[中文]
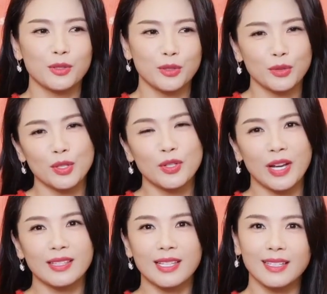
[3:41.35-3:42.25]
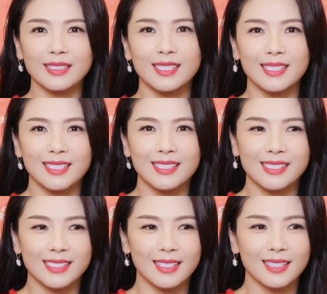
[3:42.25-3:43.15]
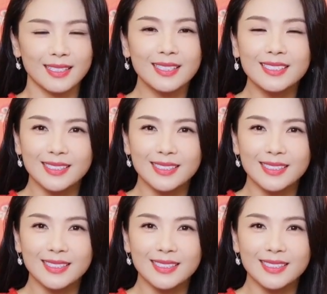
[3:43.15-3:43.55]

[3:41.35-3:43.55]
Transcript: 去宣传当地的一些特